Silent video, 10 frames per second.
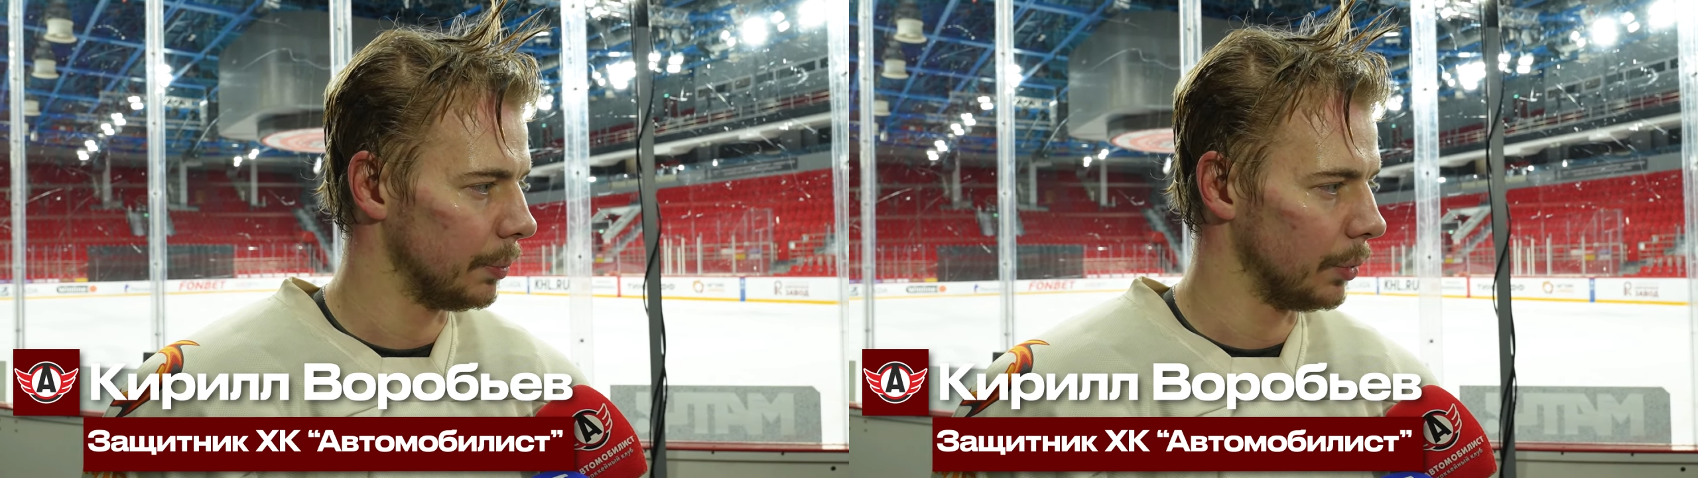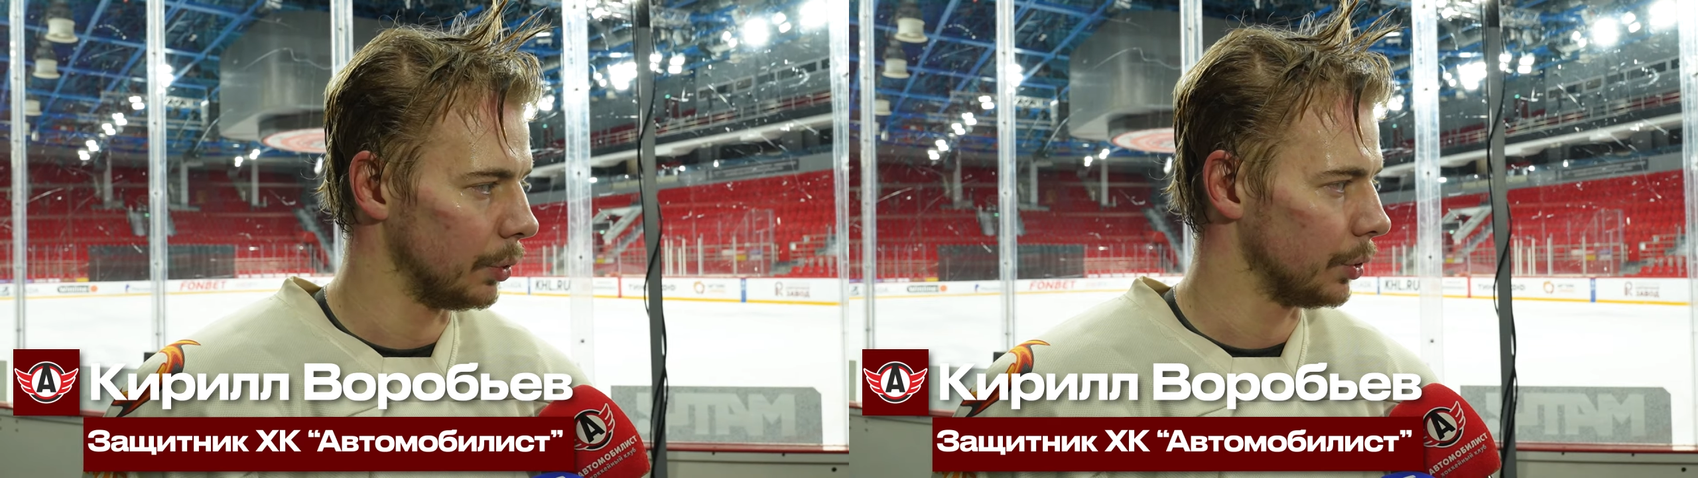
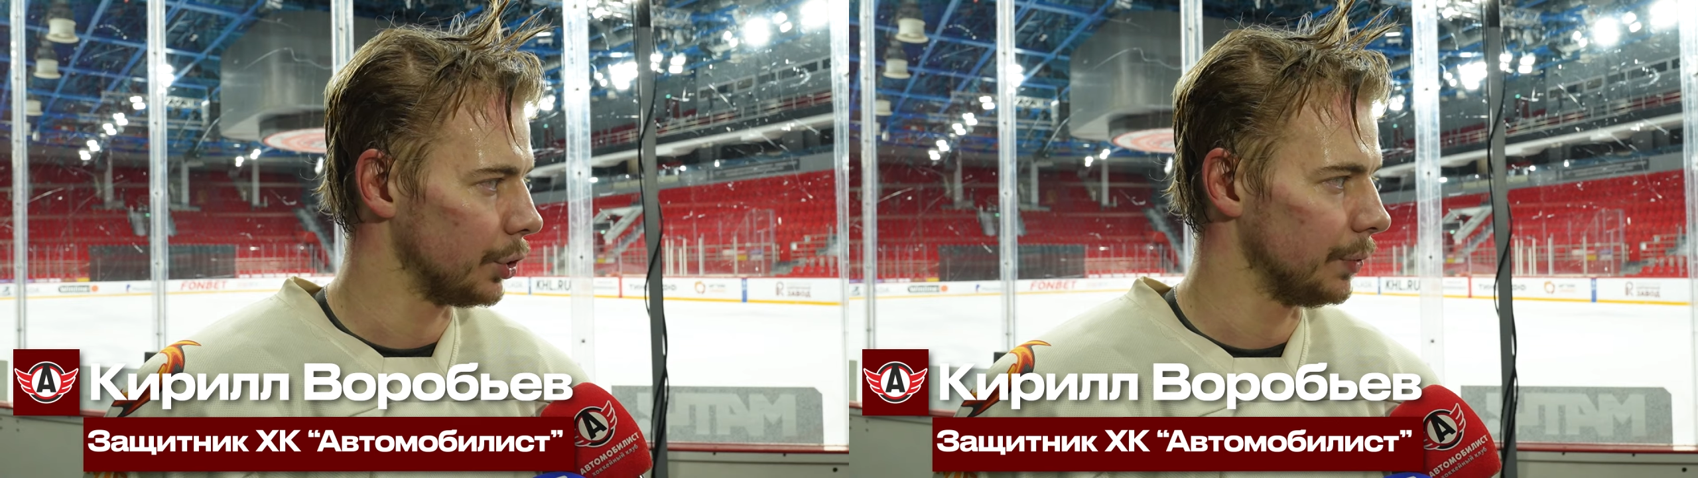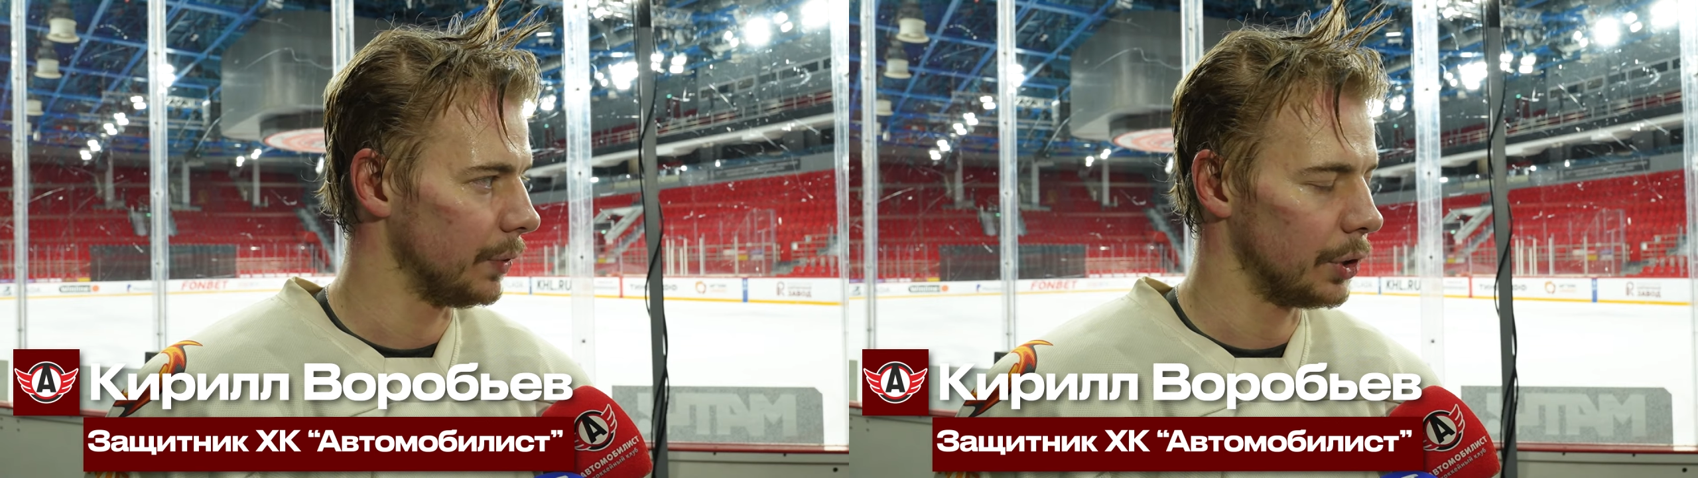Он
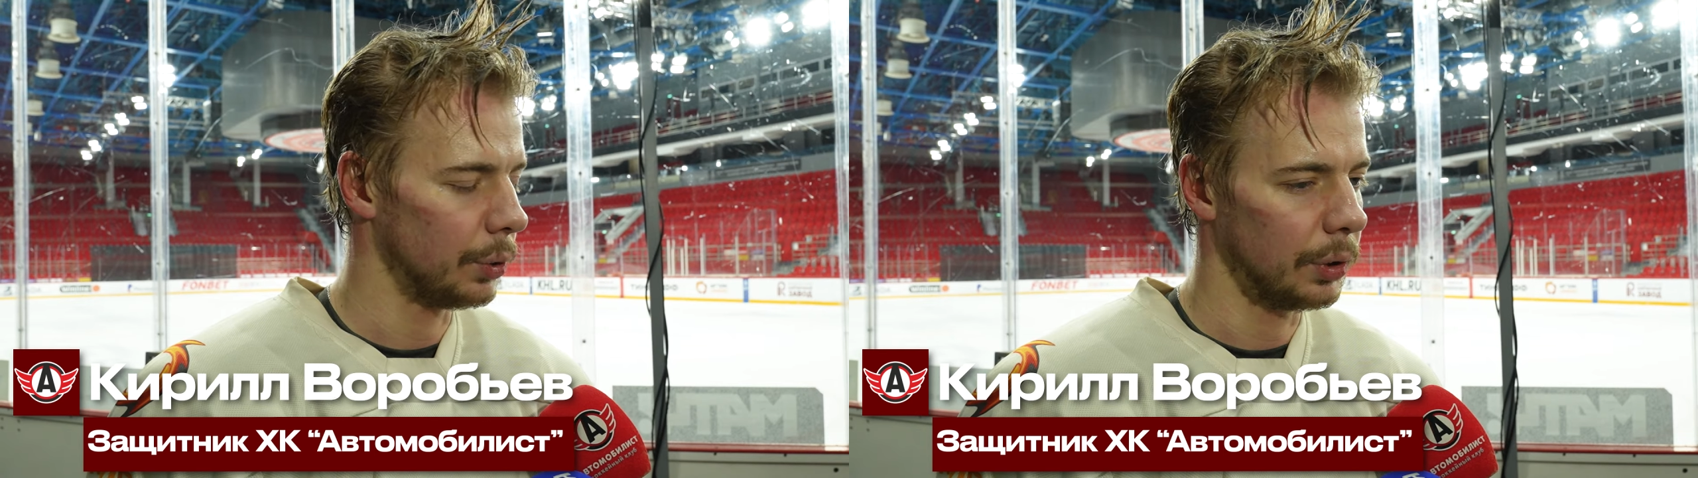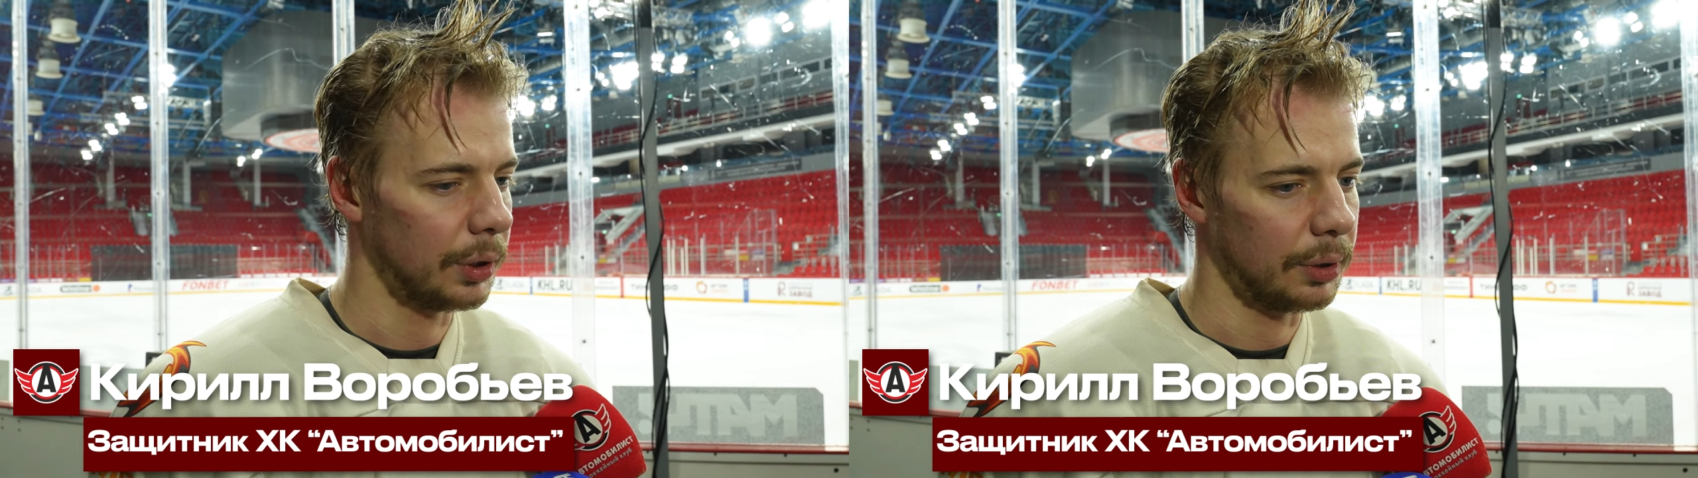очень
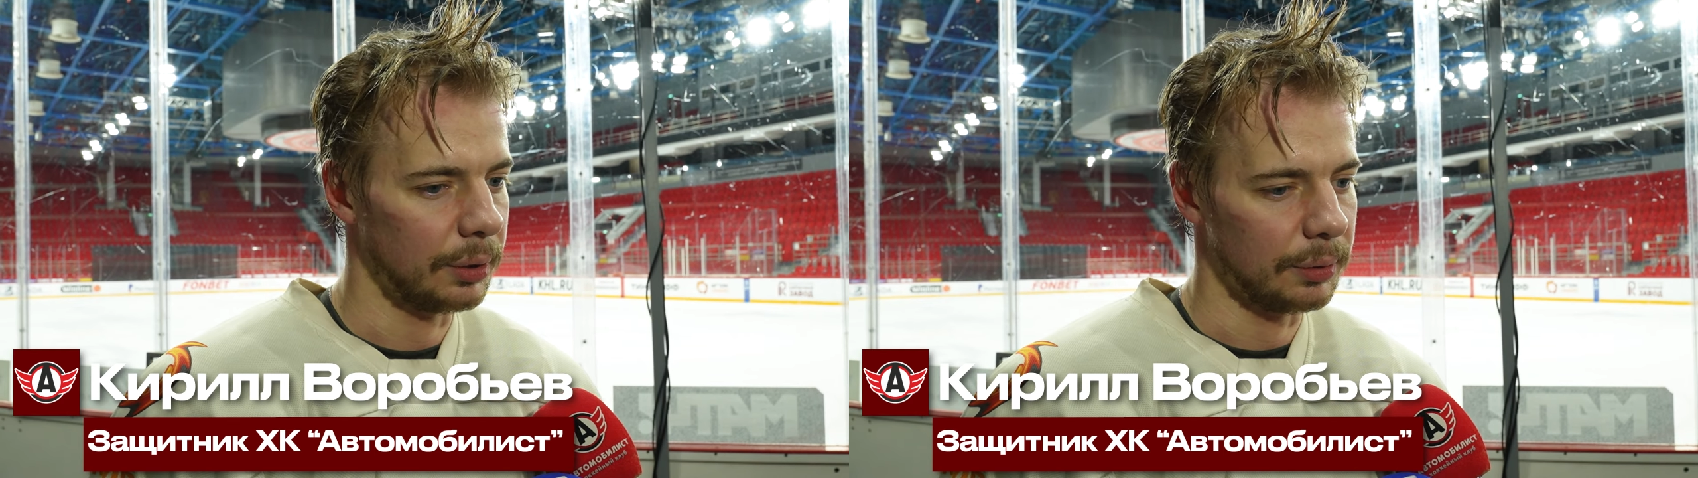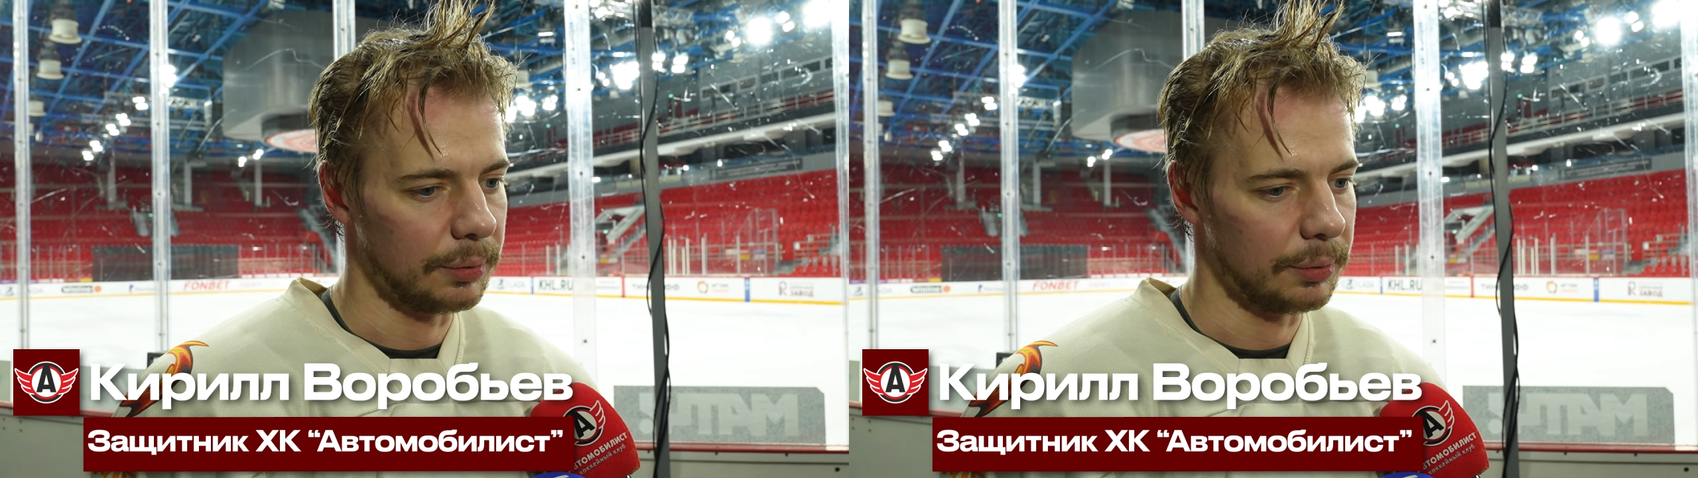веселый,